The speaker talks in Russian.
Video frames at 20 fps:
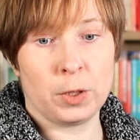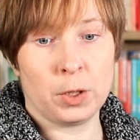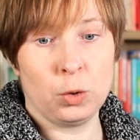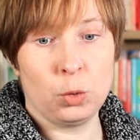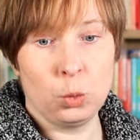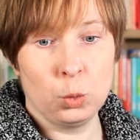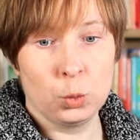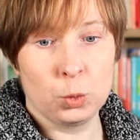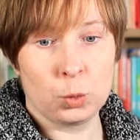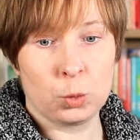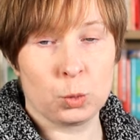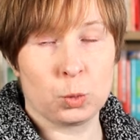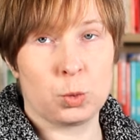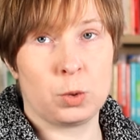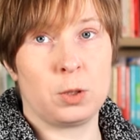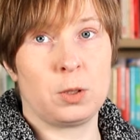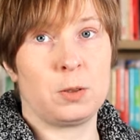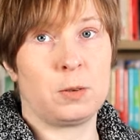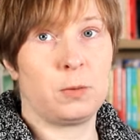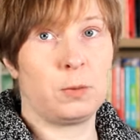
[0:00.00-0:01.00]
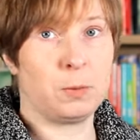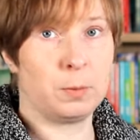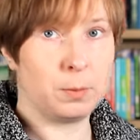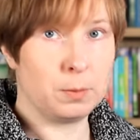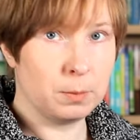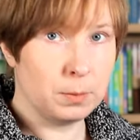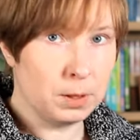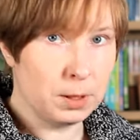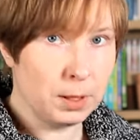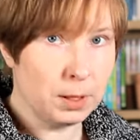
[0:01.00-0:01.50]
в нагрузку к
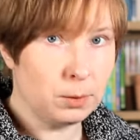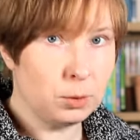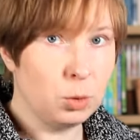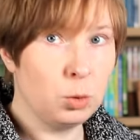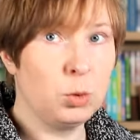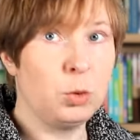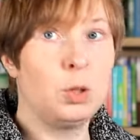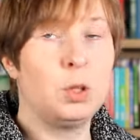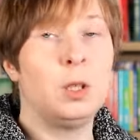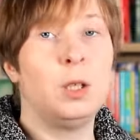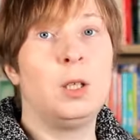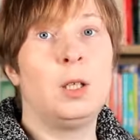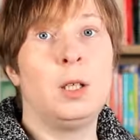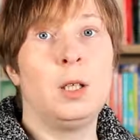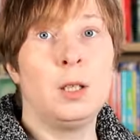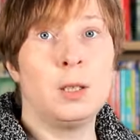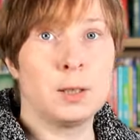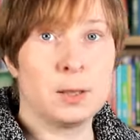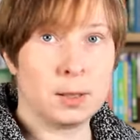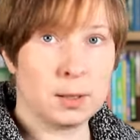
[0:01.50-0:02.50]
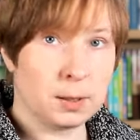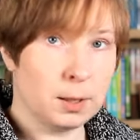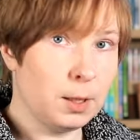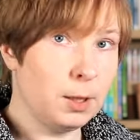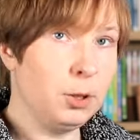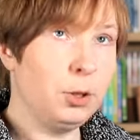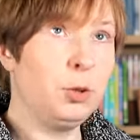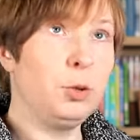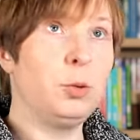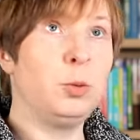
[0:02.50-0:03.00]
телу,
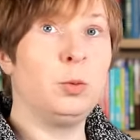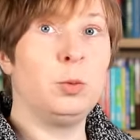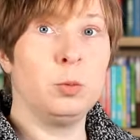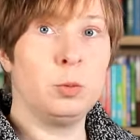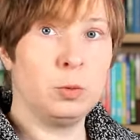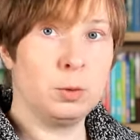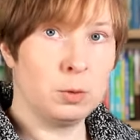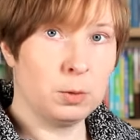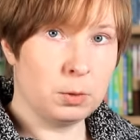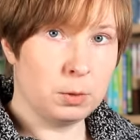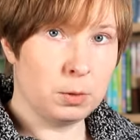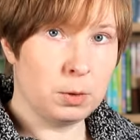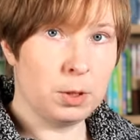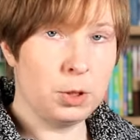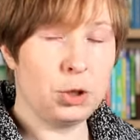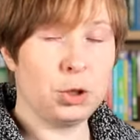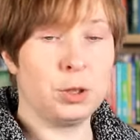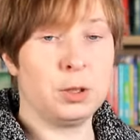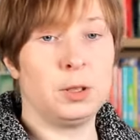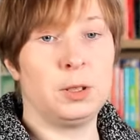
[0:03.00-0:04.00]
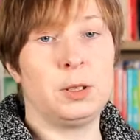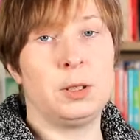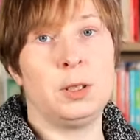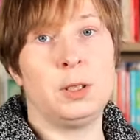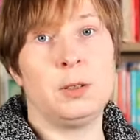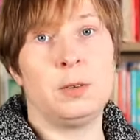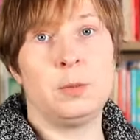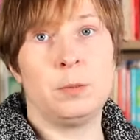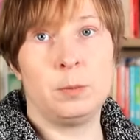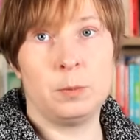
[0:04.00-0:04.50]
сознанию,
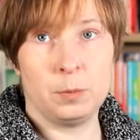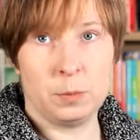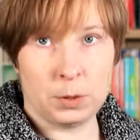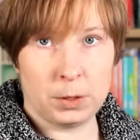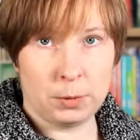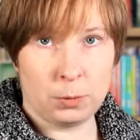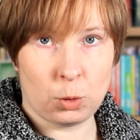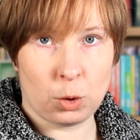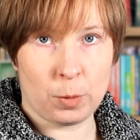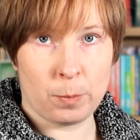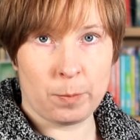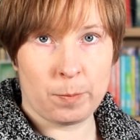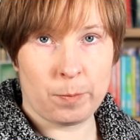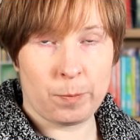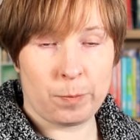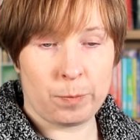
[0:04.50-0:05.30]
личности, всего.